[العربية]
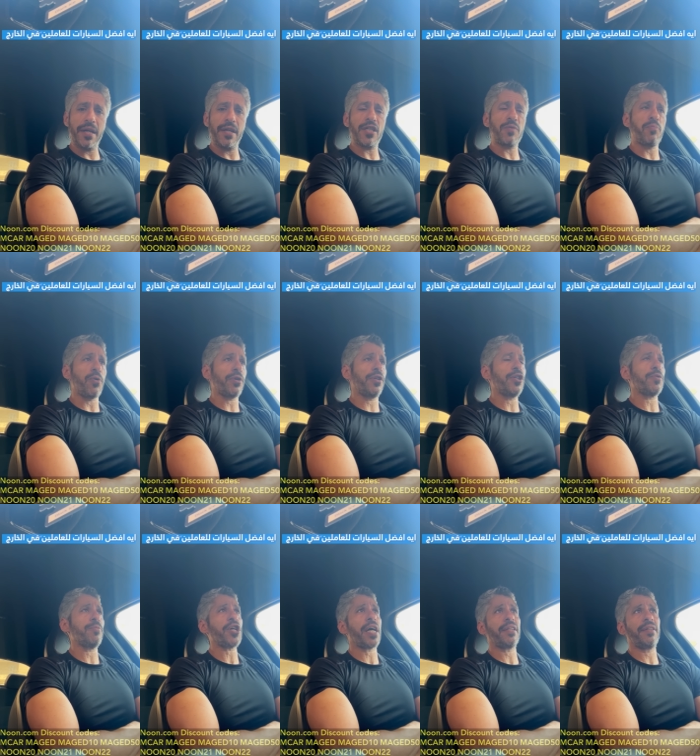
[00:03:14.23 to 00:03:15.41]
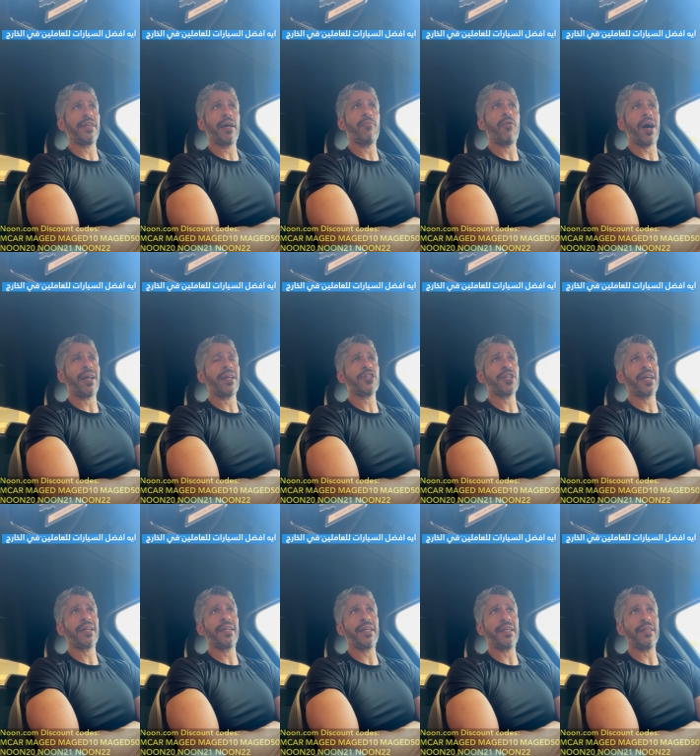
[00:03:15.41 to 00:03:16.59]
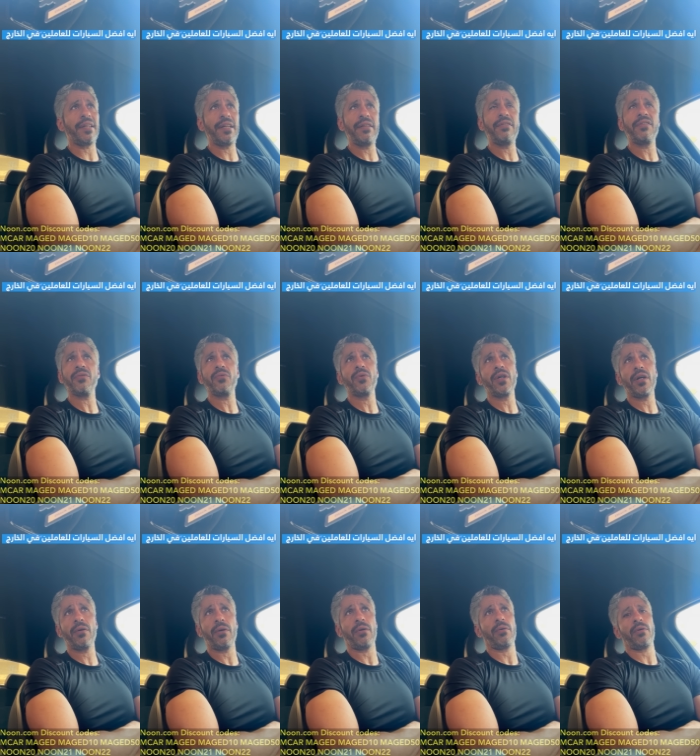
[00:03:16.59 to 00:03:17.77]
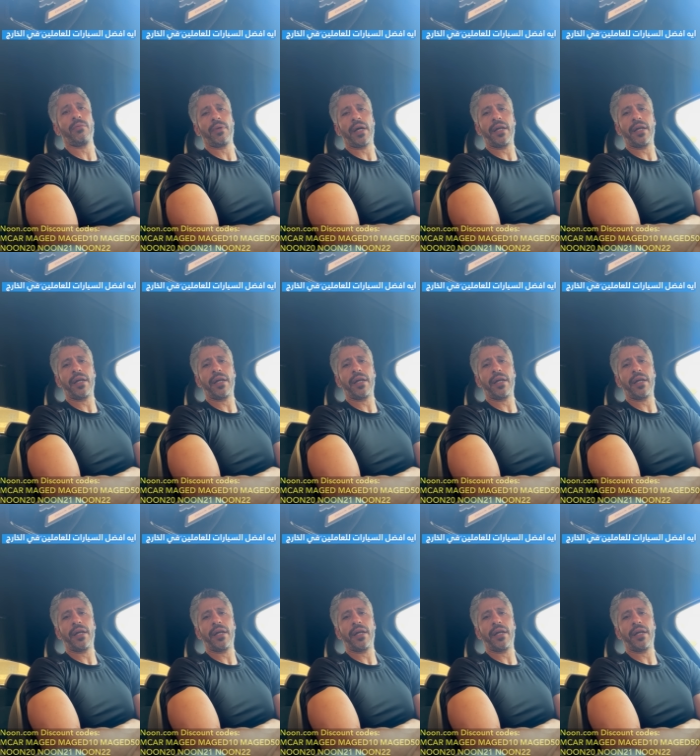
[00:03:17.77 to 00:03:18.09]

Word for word: للسبورتج مش هتندموا على الشكل الجديد وعلى